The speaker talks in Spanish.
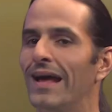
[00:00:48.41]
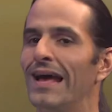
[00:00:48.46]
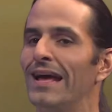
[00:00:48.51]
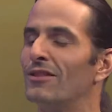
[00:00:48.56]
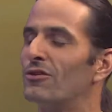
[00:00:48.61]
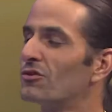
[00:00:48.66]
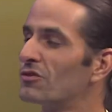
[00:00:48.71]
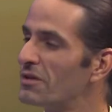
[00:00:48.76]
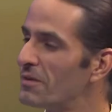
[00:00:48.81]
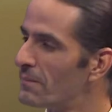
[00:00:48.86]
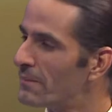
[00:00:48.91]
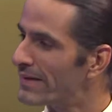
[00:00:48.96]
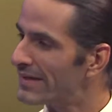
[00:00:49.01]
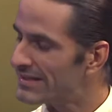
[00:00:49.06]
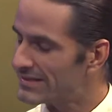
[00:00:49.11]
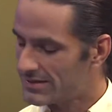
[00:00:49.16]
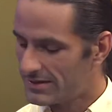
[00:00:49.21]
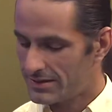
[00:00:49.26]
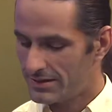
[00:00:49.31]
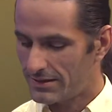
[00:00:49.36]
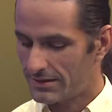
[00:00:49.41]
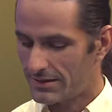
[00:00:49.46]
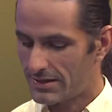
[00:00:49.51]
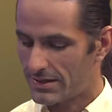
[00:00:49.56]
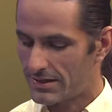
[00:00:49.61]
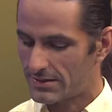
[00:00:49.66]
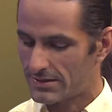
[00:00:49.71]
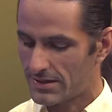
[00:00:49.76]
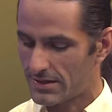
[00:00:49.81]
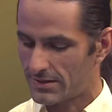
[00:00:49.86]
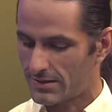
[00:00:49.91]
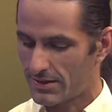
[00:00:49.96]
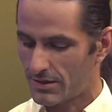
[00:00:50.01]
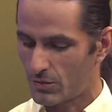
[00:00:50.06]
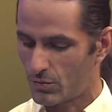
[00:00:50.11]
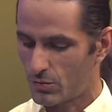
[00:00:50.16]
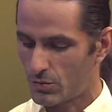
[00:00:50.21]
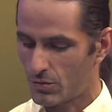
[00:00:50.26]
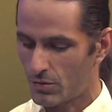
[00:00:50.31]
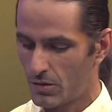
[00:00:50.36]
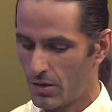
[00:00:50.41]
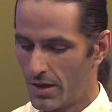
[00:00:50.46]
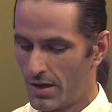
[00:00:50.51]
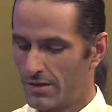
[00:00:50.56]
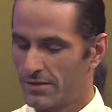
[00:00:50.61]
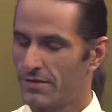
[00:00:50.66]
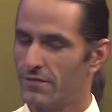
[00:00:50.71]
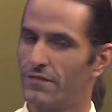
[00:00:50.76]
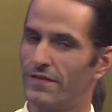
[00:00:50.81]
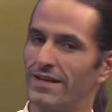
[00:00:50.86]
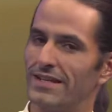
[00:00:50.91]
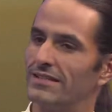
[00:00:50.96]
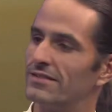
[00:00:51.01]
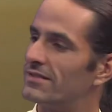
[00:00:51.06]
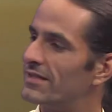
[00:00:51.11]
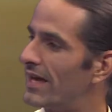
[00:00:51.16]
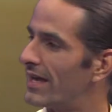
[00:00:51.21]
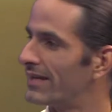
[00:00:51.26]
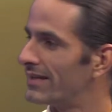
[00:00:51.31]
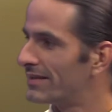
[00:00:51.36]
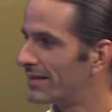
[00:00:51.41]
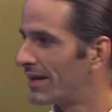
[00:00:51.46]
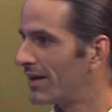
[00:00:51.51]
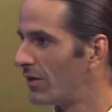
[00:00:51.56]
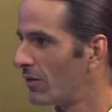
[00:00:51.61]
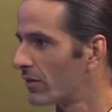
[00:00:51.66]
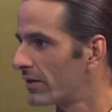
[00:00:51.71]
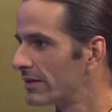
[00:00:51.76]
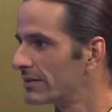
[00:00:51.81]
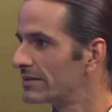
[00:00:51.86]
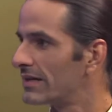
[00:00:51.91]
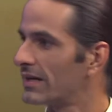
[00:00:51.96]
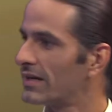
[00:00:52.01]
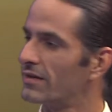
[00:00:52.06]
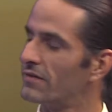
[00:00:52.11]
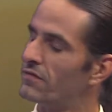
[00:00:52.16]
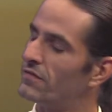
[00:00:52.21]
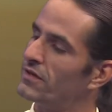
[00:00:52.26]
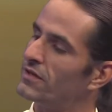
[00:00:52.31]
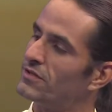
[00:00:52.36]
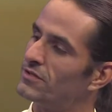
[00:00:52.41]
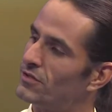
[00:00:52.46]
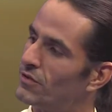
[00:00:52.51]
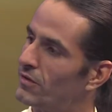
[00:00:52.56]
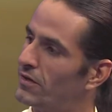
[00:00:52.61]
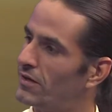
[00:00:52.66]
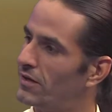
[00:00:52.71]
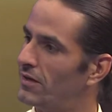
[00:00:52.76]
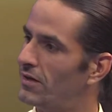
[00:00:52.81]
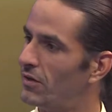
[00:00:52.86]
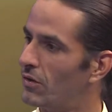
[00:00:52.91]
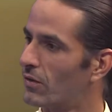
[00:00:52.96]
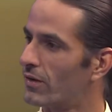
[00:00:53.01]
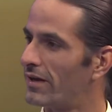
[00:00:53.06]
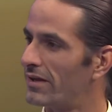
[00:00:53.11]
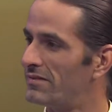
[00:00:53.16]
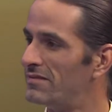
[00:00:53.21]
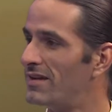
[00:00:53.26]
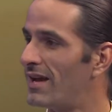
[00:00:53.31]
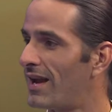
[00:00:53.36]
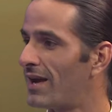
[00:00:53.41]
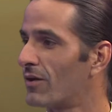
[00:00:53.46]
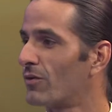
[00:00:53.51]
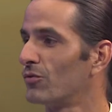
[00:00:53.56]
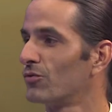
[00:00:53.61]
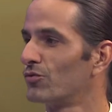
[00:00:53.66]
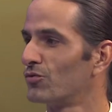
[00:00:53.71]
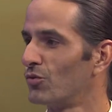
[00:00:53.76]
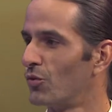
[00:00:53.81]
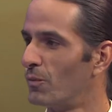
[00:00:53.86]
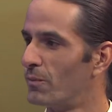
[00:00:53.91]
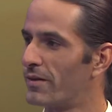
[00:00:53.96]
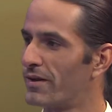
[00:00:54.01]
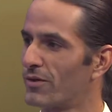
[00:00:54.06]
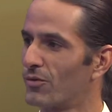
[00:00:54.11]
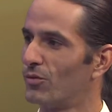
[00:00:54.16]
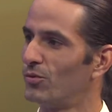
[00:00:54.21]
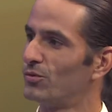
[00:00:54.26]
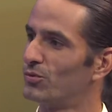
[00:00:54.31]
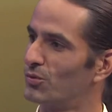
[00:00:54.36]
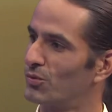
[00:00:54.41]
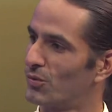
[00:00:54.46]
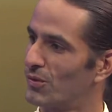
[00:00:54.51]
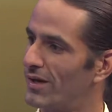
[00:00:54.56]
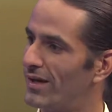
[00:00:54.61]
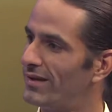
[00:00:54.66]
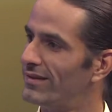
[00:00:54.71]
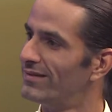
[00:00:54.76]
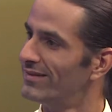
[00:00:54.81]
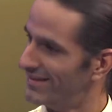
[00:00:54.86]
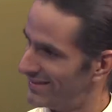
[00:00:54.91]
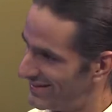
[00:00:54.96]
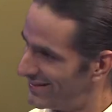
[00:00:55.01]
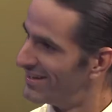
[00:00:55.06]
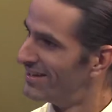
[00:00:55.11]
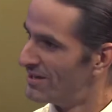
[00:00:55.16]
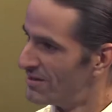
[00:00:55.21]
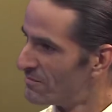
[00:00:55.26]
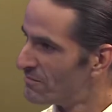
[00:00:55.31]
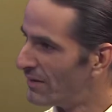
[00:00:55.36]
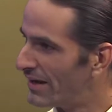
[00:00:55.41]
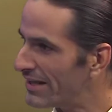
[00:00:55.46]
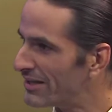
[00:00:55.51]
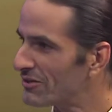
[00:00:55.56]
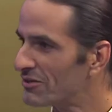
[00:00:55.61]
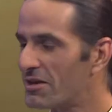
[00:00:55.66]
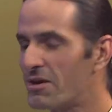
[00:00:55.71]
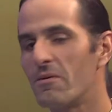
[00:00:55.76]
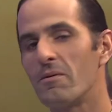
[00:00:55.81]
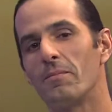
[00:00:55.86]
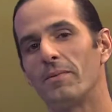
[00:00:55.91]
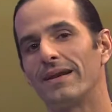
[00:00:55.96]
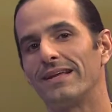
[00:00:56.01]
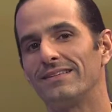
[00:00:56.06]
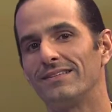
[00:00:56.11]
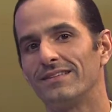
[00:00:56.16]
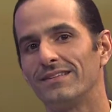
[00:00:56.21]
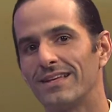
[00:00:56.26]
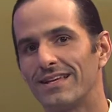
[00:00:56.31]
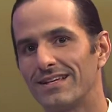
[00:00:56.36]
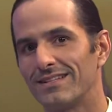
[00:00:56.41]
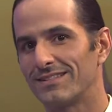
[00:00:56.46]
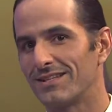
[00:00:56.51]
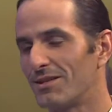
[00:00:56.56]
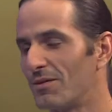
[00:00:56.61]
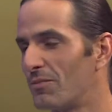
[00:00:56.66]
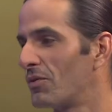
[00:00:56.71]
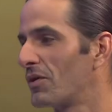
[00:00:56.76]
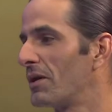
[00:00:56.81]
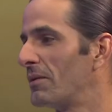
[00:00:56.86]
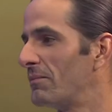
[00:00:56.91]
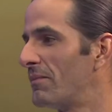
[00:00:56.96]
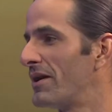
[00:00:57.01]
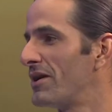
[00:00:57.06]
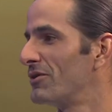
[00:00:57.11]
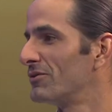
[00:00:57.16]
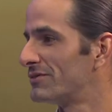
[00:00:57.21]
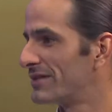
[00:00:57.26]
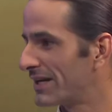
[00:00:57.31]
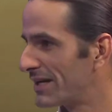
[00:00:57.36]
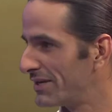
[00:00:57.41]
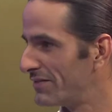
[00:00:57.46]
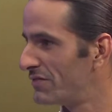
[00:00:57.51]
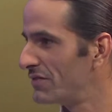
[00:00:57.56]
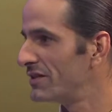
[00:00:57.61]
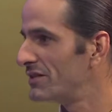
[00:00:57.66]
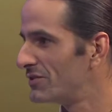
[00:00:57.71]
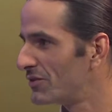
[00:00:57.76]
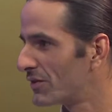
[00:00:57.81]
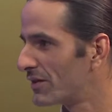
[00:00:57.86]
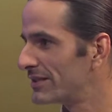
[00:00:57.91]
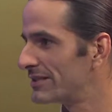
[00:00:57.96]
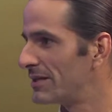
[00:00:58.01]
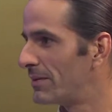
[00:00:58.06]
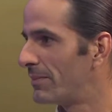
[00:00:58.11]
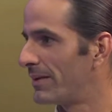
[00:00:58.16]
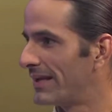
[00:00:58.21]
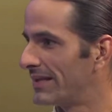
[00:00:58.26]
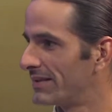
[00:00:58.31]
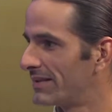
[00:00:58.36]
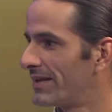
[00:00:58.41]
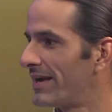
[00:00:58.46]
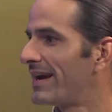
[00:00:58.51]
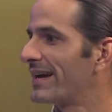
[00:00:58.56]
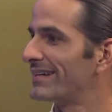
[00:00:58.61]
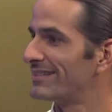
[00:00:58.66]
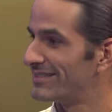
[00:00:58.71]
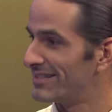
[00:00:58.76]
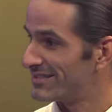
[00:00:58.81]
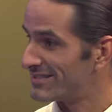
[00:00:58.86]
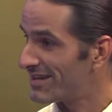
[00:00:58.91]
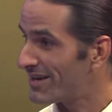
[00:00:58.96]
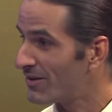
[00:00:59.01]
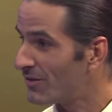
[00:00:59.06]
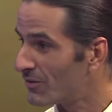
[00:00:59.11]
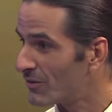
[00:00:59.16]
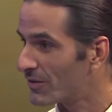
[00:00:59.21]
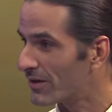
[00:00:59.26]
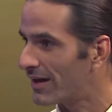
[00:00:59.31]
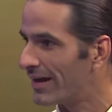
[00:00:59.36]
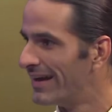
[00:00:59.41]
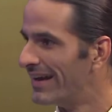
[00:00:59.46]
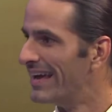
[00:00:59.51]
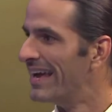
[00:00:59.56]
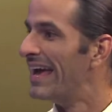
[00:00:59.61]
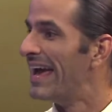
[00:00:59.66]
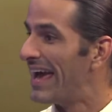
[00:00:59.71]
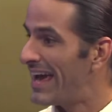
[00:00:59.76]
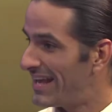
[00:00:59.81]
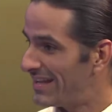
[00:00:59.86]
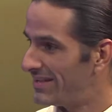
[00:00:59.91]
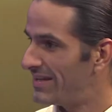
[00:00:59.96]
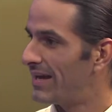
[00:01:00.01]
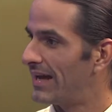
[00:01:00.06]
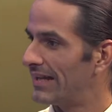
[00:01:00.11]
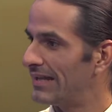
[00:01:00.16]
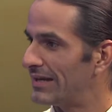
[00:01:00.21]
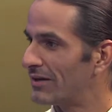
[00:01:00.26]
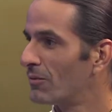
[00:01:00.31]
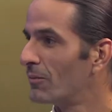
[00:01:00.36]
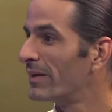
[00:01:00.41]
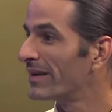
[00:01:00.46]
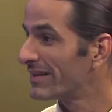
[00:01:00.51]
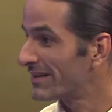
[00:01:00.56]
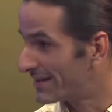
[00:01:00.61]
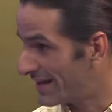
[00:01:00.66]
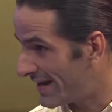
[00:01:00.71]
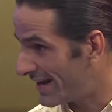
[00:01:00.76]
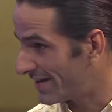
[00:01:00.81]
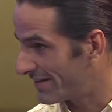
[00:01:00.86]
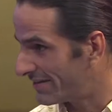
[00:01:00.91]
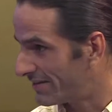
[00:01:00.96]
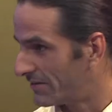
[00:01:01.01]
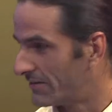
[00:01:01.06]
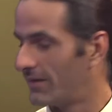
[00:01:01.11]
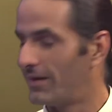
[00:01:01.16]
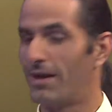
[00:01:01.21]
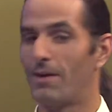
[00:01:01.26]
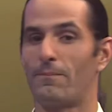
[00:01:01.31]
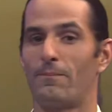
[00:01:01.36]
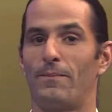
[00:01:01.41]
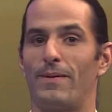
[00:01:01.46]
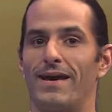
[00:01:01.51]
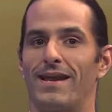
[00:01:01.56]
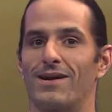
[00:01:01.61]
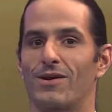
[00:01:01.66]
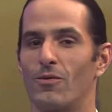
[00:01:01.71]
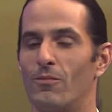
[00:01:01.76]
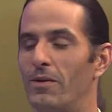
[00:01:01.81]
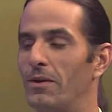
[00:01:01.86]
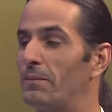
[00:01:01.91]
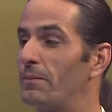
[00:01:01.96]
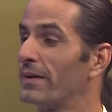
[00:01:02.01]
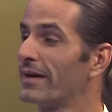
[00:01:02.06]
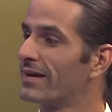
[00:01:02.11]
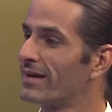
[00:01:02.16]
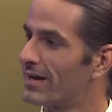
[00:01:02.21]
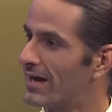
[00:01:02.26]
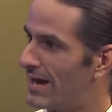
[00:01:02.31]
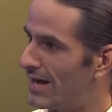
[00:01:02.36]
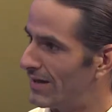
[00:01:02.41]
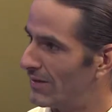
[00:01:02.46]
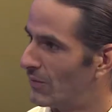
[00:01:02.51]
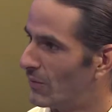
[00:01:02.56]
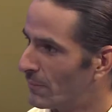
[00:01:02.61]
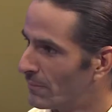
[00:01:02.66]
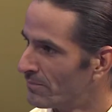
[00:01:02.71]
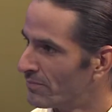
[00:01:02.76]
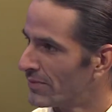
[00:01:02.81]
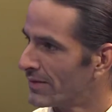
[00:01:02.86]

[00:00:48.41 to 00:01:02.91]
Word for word: Entonces es interesante uno diferenciar entre lo que es sacrificio y, y lo que es ya la costumbre cultural entonces a mí me parece interesante porque el mayor sacrificio que se plantea que se hace ahora es el dejar de comer carne, ¿verdad? Para comer pescado.